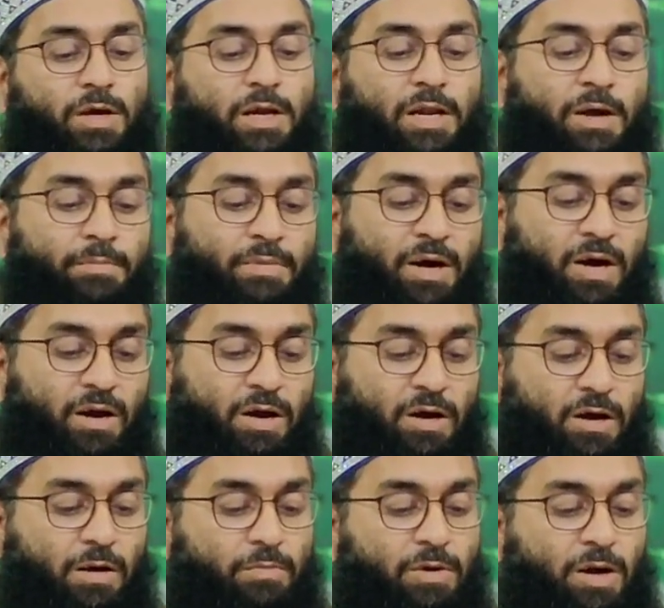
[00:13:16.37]
लम अरा
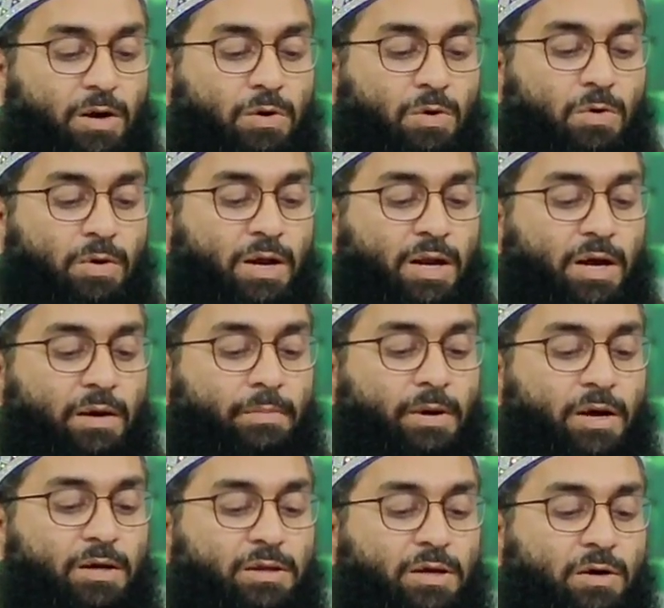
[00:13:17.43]
कबल हो वला
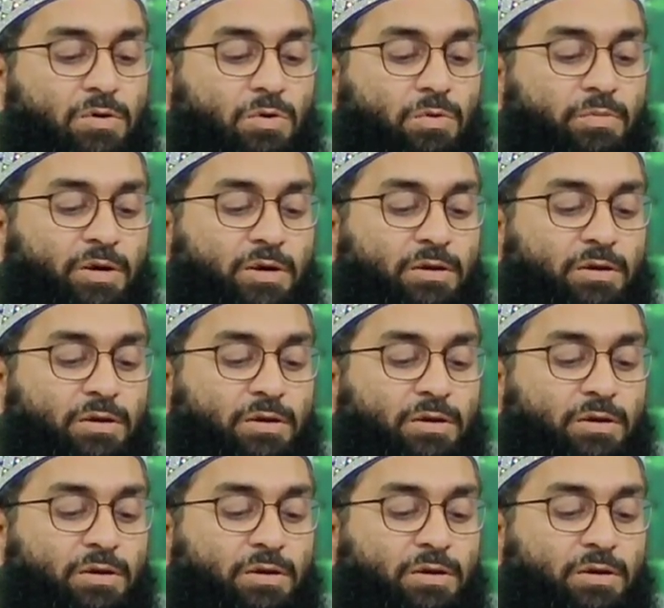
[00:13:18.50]
बाद हो